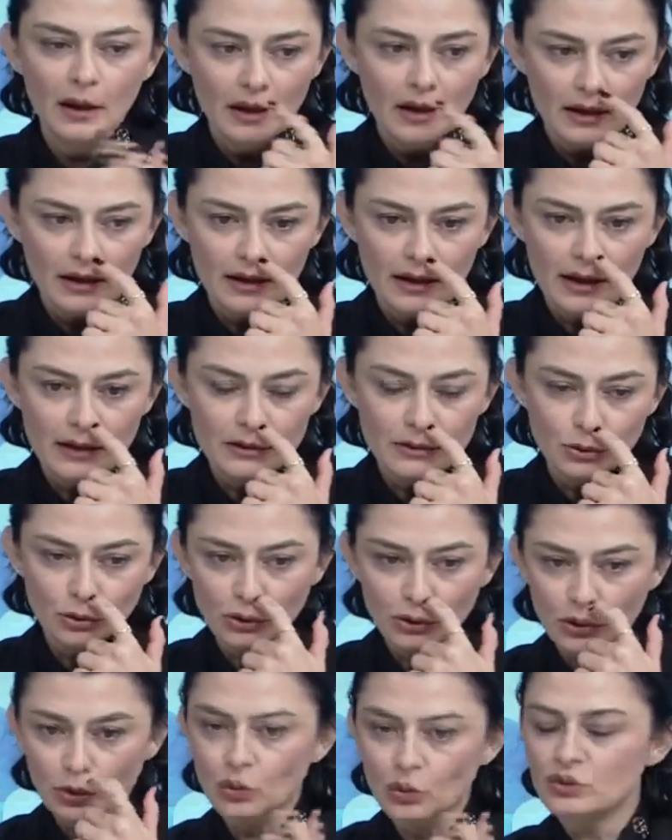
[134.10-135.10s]
E, en
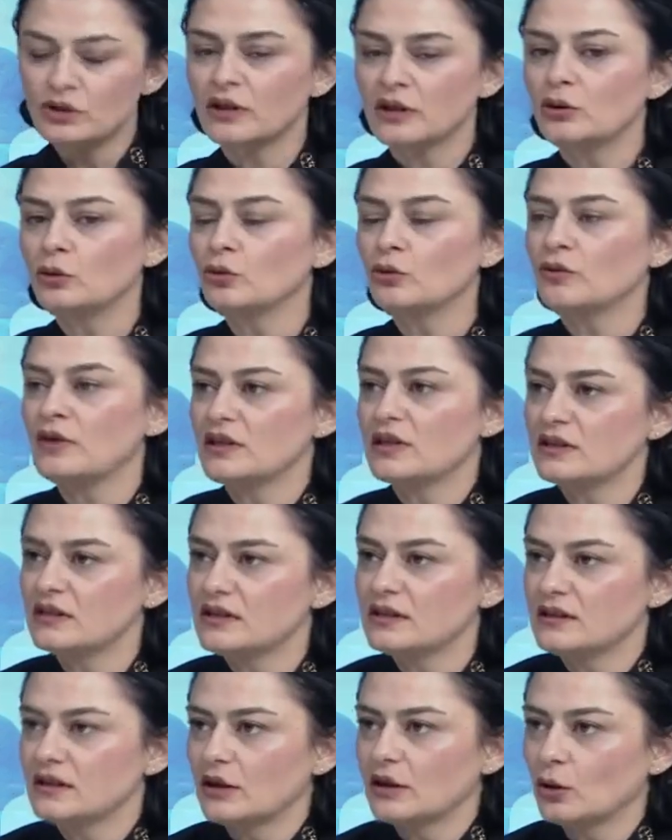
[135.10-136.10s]
sonunda 9 Eylül
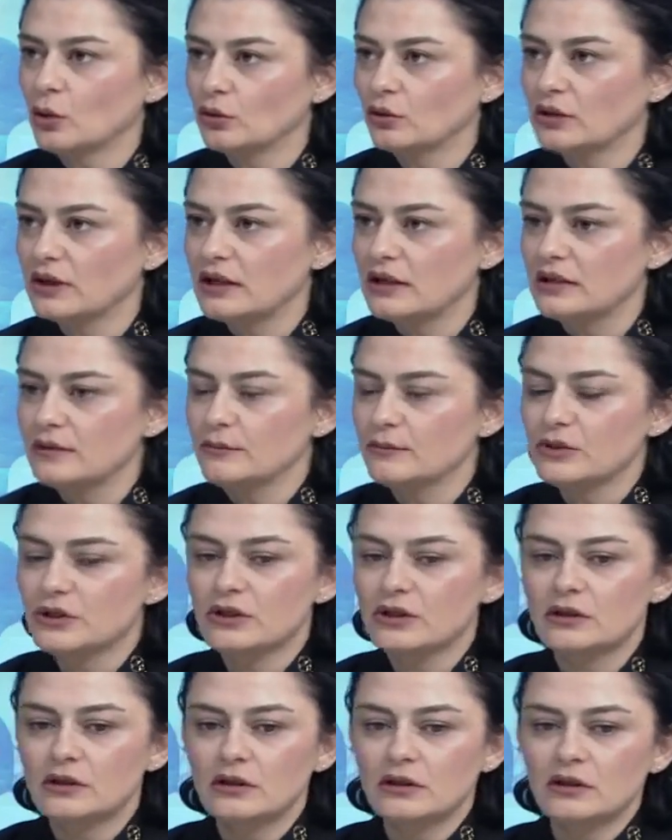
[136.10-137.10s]
Üniversitesi'ne
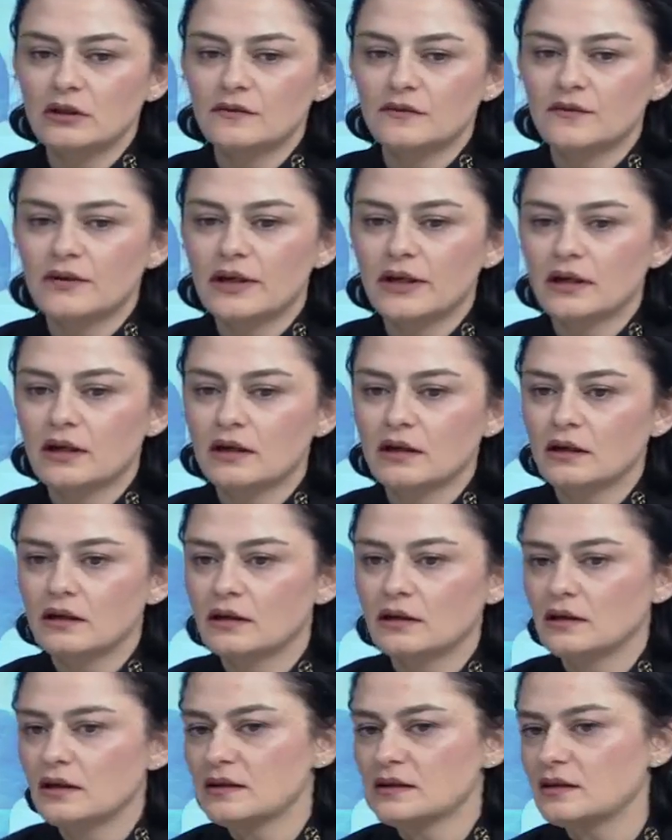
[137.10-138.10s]
gönderilmişti ve
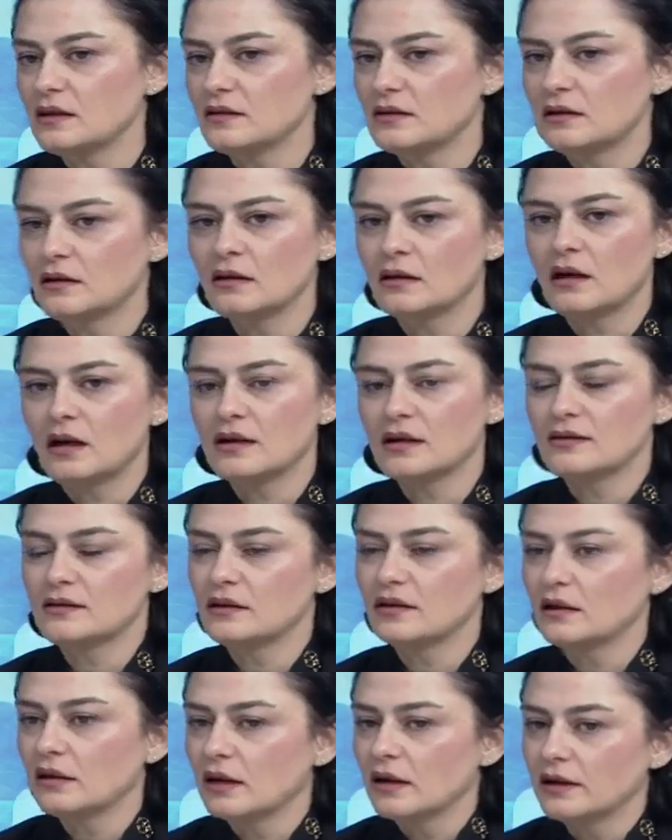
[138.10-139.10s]
yine zaten
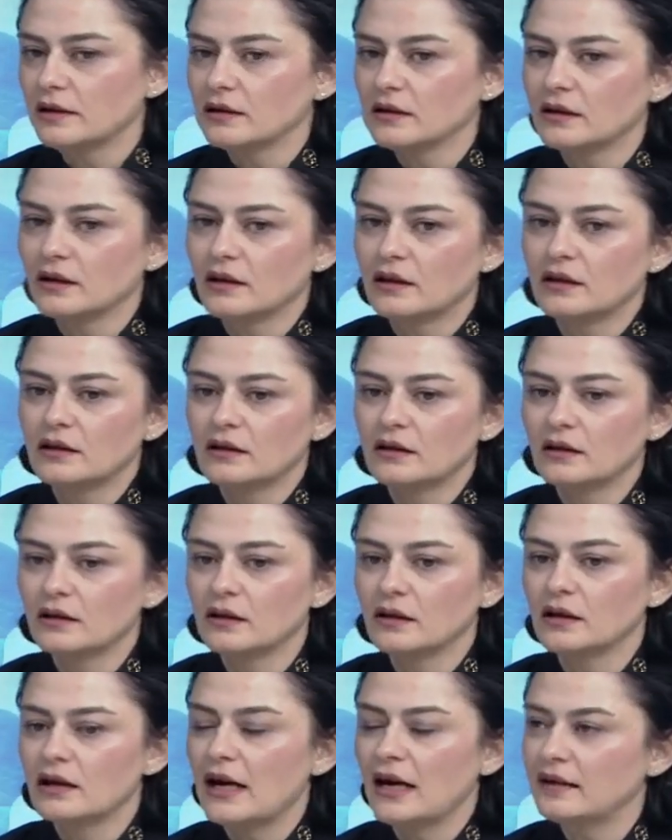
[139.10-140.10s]
Haziran ayındaki
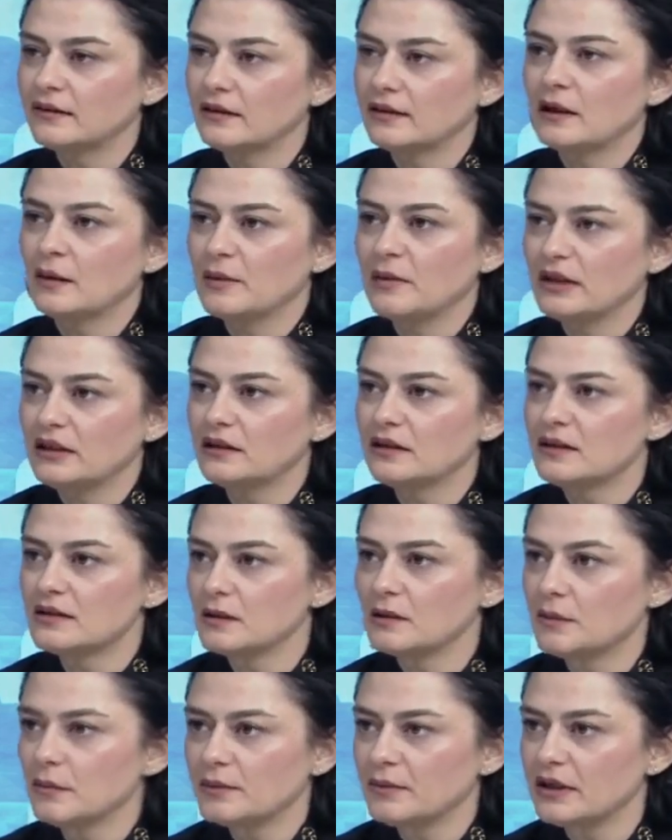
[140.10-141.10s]
e, ertelemenin de
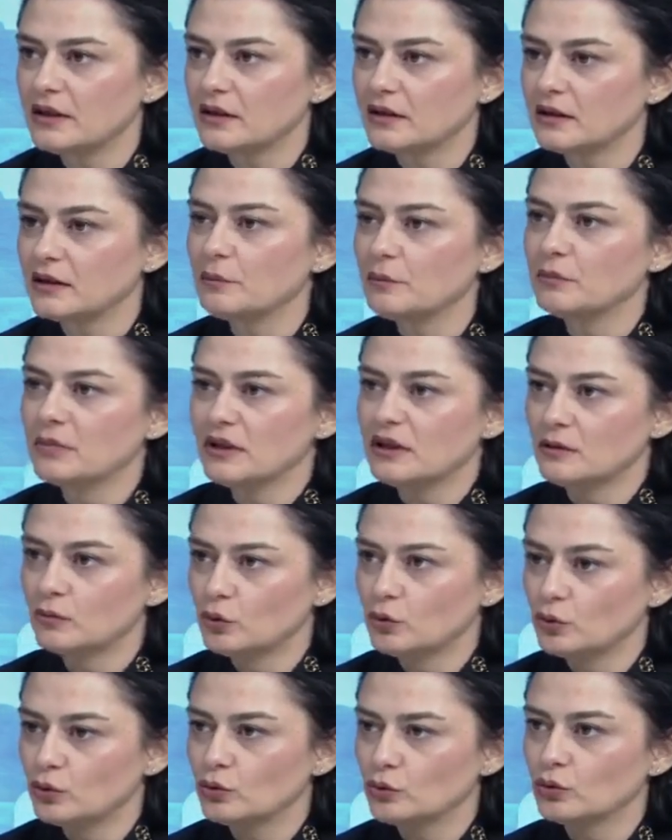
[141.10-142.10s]
sebeplerinden biri
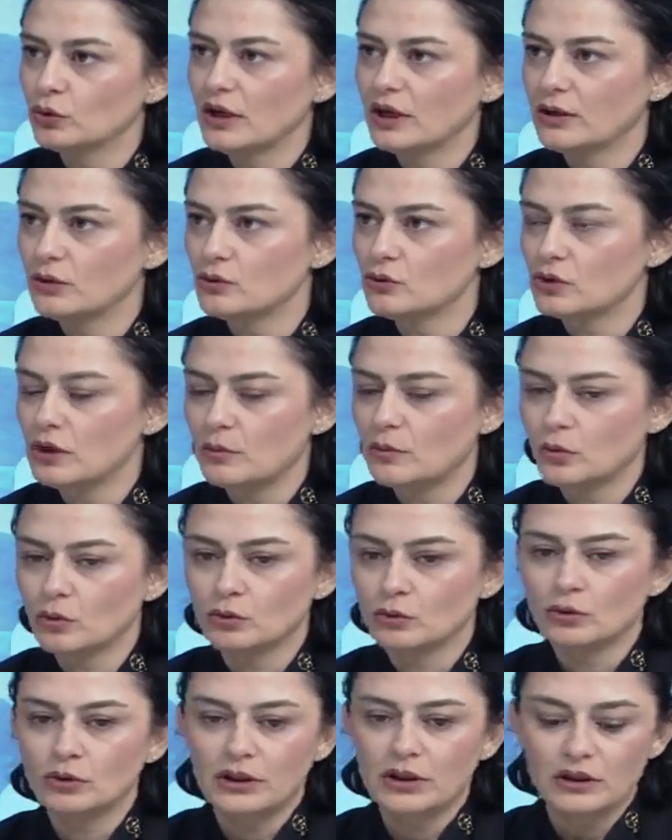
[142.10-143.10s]
buydu. Henüz
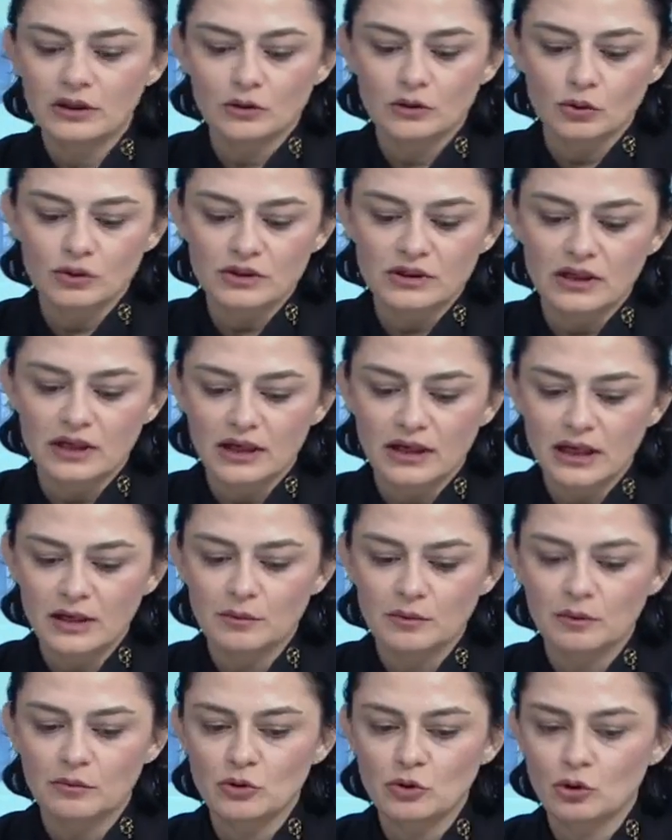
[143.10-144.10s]
raporun e, dosyaya
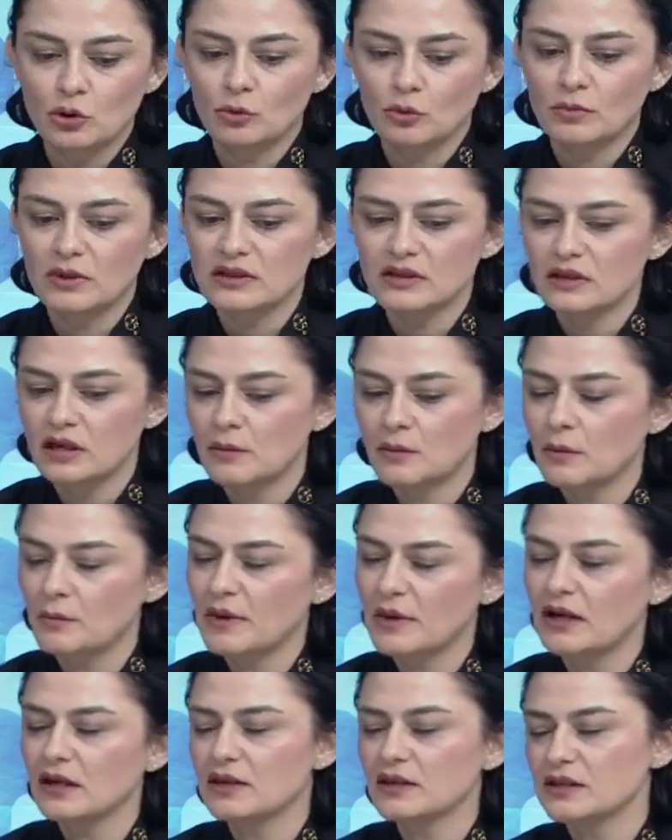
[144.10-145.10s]
girmemiş olması ama
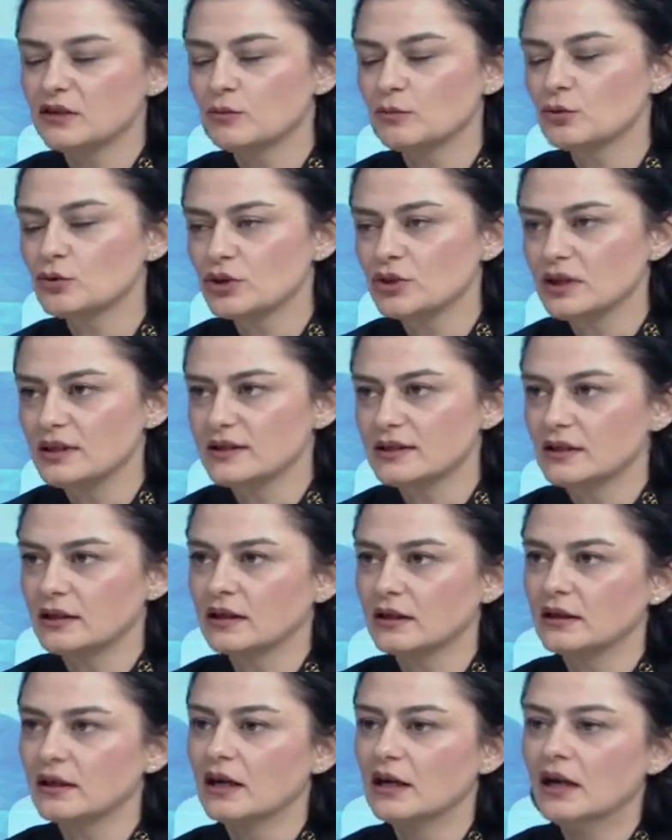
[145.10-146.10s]
maalesef bu
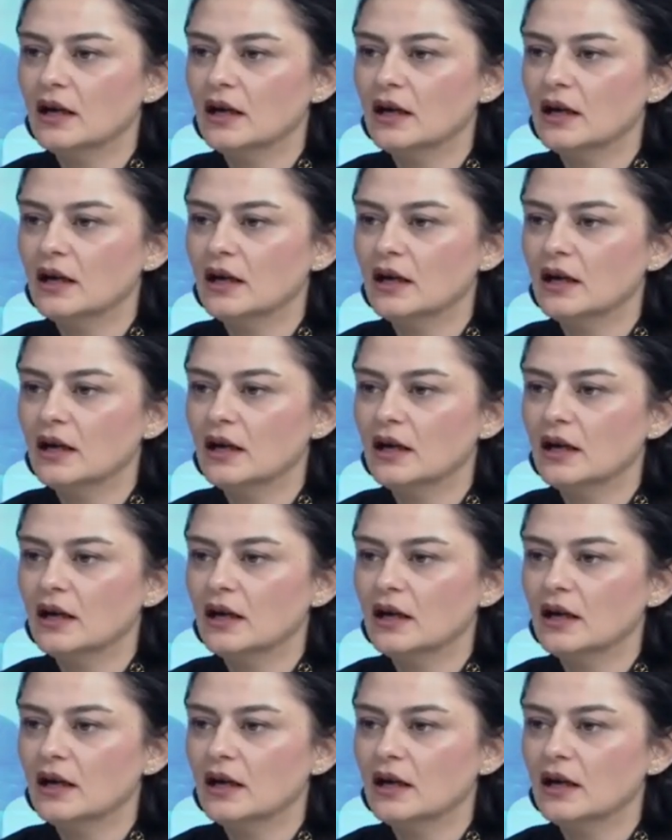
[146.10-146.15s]
celsede de